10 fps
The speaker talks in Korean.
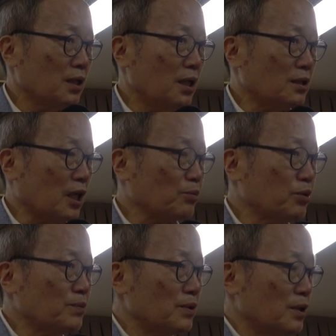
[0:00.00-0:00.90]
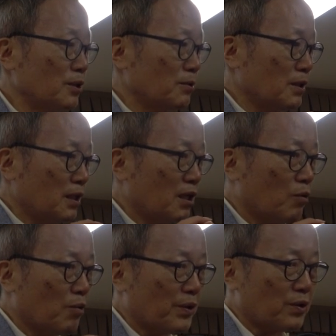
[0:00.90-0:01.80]
예, 작품을
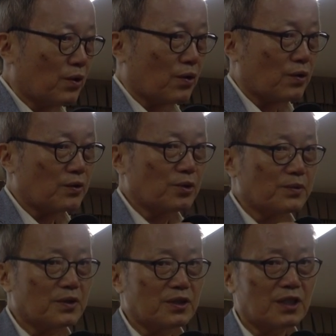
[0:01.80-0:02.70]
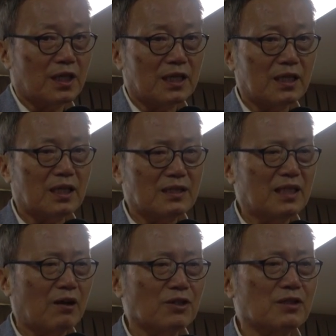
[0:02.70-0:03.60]
읽어보면요 좀 특이해 이렇게
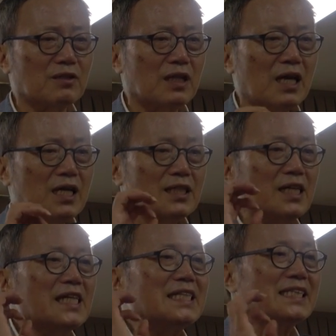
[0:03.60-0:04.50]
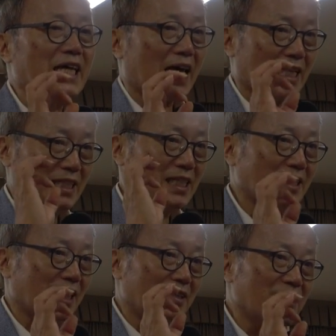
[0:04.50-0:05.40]
근데 어쨌든 실제
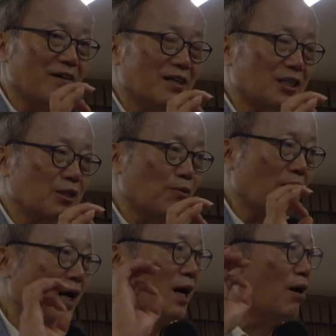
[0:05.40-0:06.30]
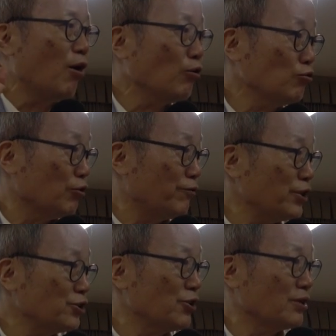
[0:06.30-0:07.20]
실제 리얼리티와 허구
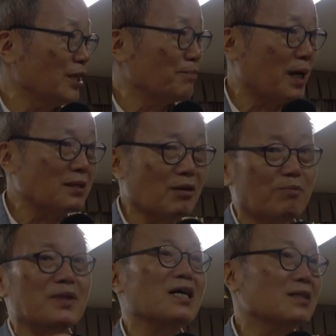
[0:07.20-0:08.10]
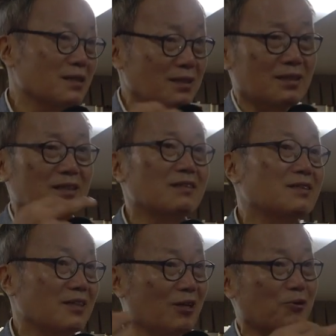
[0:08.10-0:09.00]
픽션이 막 넘나드는
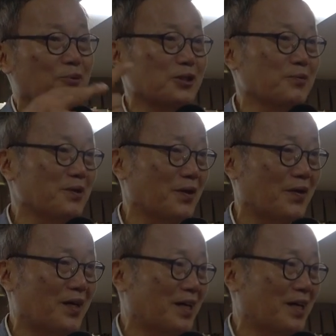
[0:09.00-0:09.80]
글쓰기라고 보시면 돼요